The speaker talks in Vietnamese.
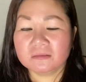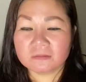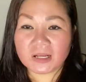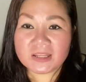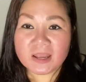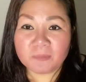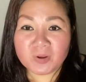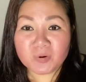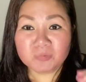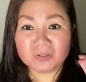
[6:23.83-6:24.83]
cả nhà
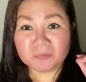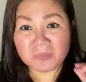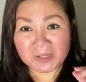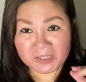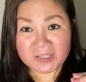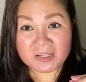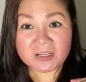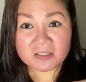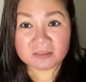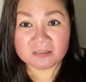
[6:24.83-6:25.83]
biết không người mỹ
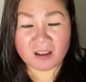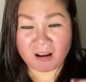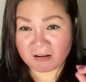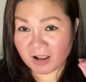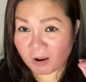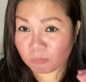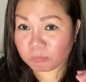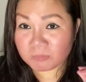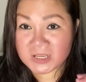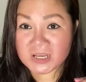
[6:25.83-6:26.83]
đó họ
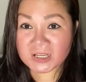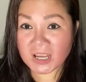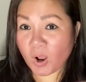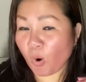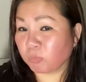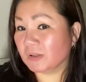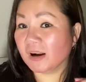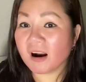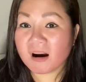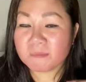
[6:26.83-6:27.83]
không biết cái hộp
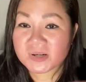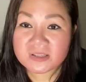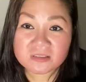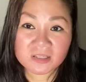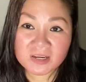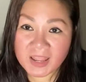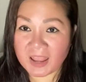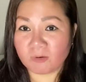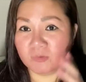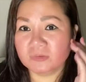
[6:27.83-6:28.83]
cơm nó như thế
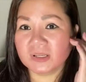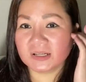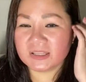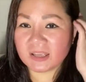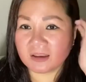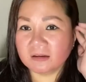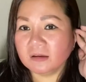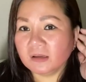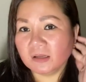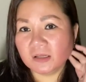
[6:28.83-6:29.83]
nào luôn nha cả nhà
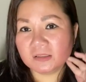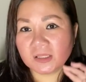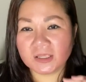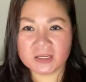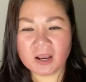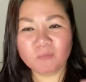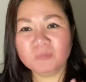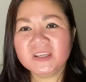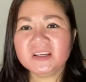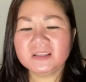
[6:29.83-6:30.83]
thị
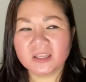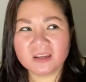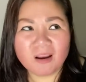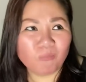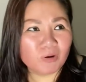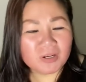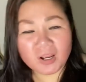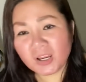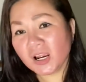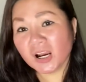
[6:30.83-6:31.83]
không biết thị không có
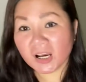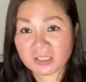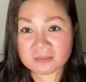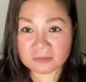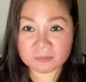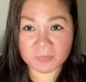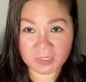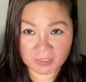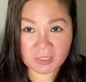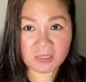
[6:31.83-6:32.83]
nói hết người
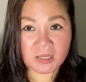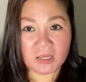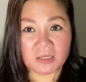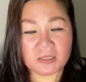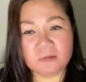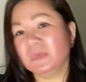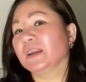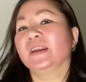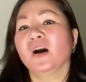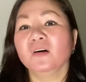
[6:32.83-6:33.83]
mỹ nhưng
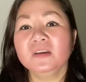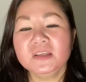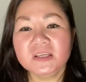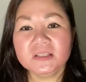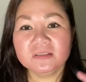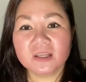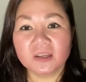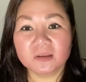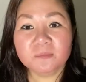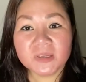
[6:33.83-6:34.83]
mà đối với
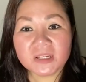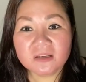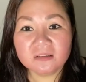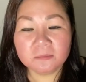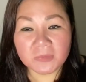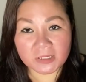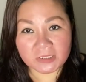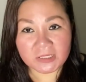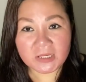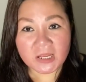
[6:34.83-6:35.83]
thị biết người
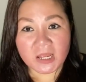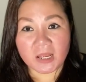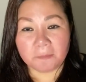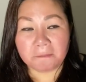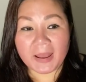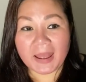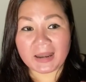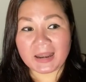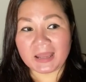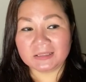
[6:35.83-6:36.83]
mỹ mà
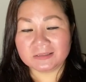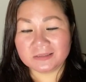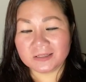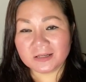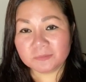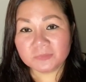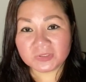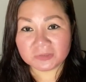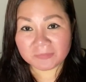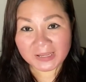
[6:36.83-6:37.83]
là trên
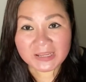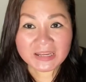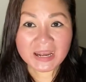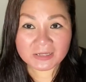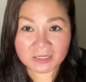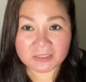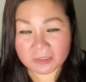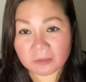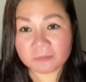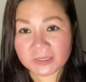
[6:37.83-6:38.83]
mười mấy gia đình
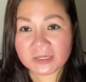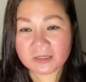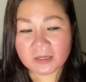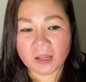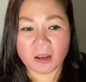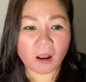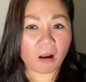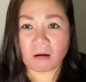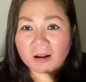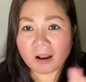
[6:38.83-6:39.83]
thị biết
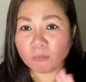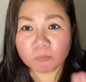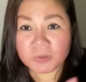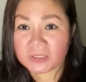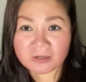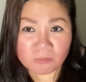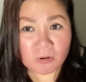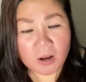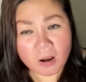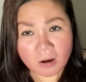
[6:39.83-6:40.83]
họ không biết nấu
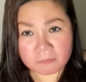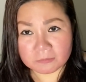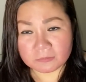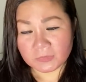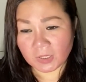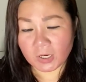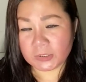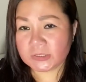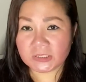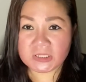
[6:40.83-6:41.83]
cơm
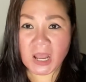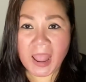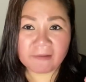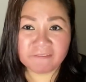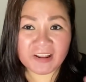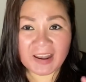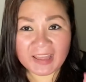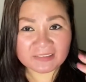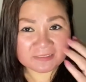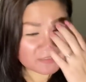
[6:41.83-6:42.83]
họ chỉ có ăn pha
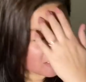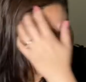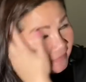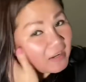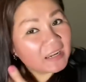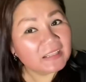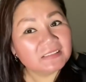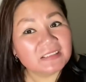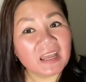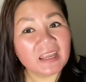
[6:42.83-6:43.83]
lan pha
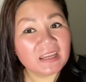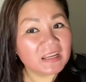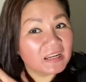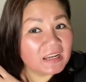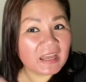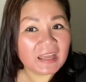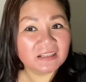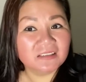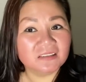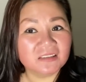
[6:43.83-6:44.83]
lan tây hay là
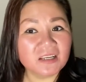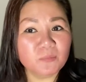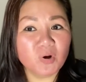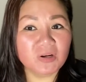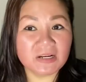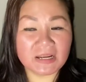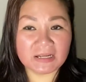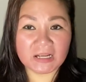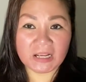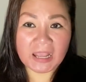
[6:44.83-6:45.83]
ăn những cái món
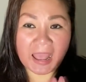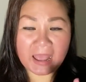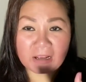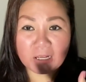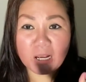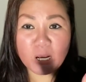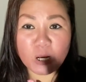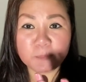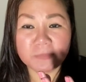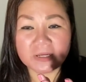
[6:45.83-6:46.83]
gà
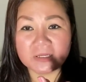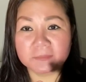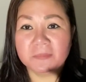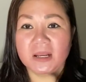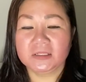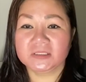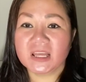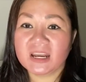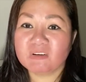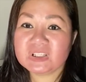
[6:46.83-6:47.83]
cơm mà mà người
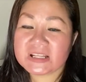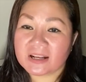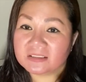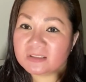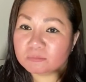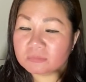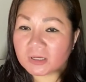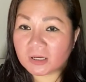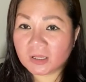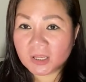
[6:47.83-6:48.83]
ta nấu sẵn trong
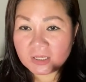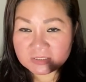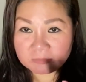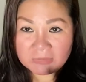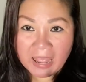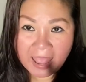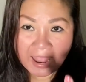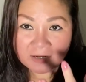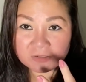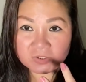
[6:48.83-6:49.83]
ờ, trong
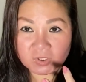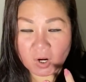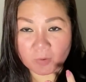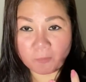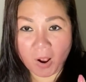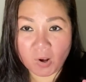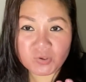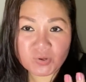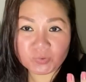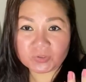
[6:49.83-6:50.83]
đá rồi họ bỏ
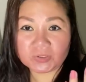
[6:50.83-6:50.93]
vô uh,